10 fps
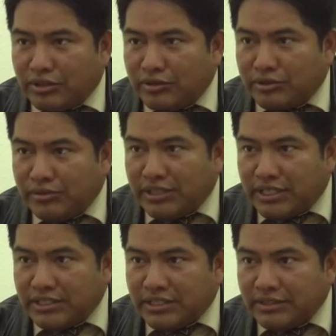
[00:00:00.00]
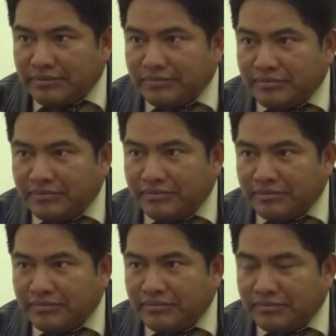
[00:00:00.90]
del 2013.
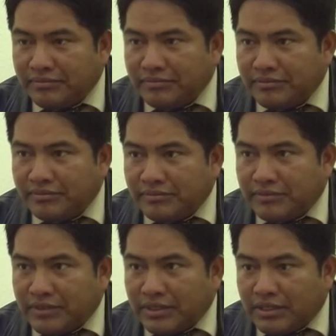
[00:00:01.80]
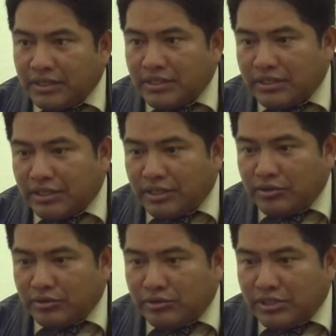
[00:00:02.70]
¿Qué es lo que dice? ese
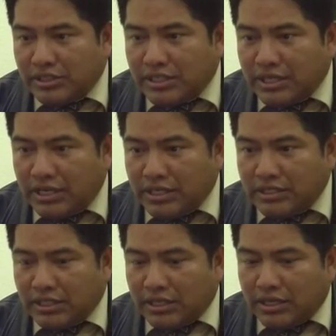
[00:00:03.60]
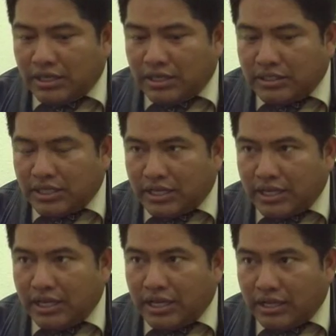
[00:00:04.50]
decreto, entonces ahí se, se,
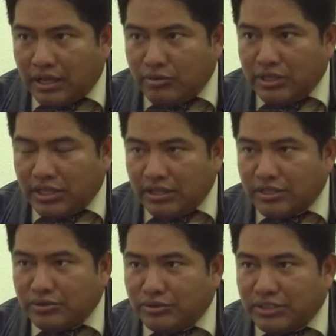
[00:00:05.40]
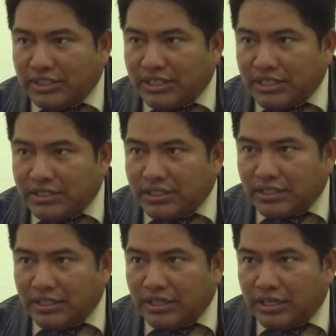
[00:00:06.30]
crea la unidad de asuntos indígenas
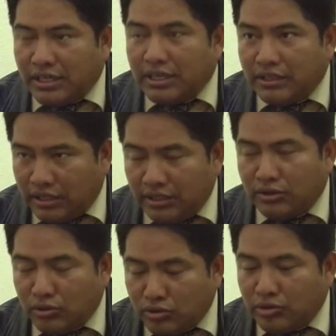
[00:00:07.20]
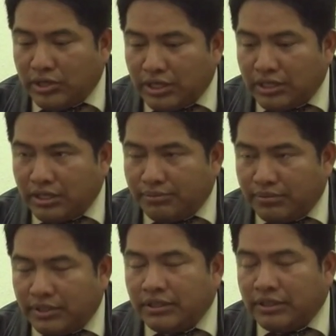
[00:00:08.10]
aquí en, el, en todo, el,
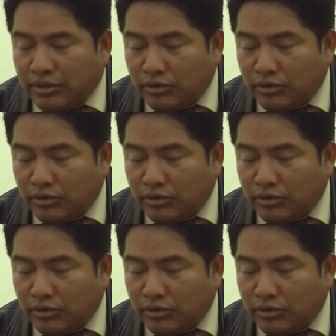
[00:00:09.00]
en,